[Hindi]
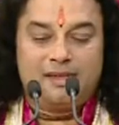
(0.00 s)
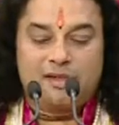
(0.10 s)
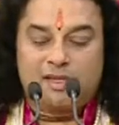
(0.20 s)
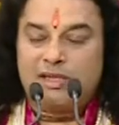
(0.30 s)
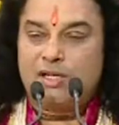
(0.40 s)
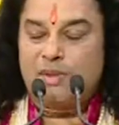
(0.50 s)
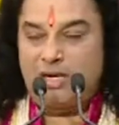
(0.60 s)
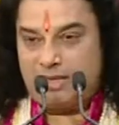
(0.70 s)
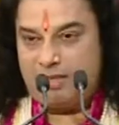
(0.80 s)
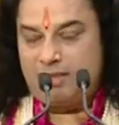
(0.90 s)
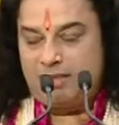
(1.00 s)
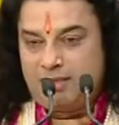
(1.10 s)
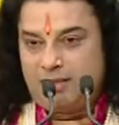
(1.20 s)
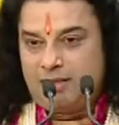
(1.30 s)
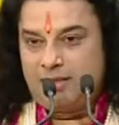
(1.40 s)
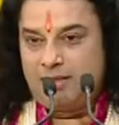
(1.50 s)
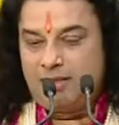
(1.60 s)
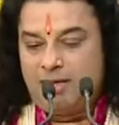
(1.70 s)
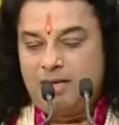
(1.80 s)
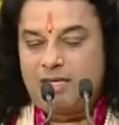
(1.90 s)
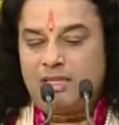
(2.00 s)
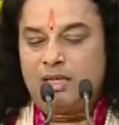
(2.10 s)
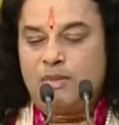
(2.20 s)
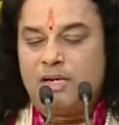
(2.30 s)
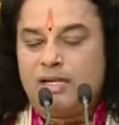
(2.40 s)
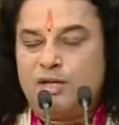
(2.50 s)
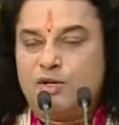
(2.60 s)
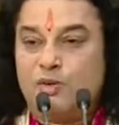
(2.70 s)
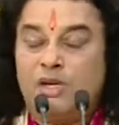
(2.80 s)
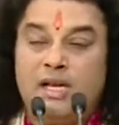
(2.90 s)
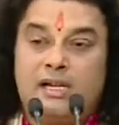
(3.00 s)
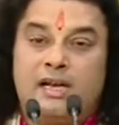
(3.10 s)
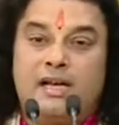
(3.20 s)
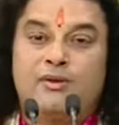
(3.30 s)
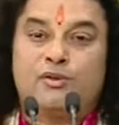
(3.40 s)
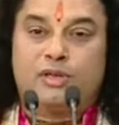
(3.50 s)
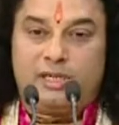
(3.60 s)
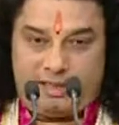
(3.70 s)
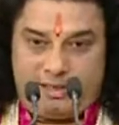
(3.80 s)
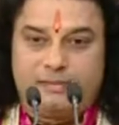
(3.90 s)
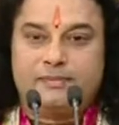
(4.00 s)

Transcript: चंद्रमा चंद्रमा की सोलह कलाएं होती हैं